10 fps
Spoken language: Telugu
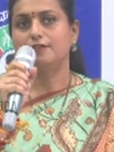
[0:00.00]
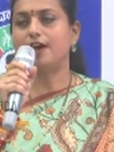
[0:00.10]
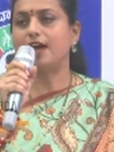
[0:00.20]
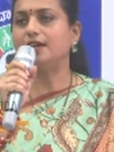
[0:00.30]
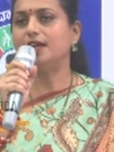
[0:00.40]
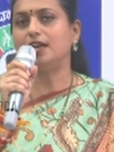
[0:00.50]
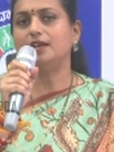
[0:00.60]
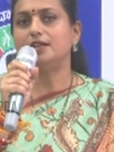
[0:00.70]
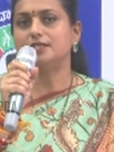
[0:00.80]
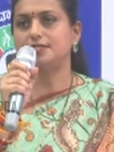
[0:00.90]
ఫైనల్
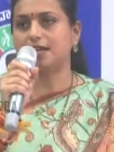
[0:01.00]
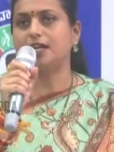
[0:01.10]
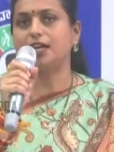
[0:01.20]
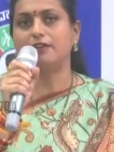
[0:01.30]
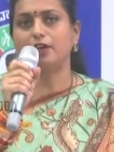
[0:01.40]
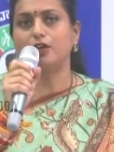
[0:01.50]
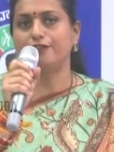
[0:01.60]
స్టేట్ లెవెల్లో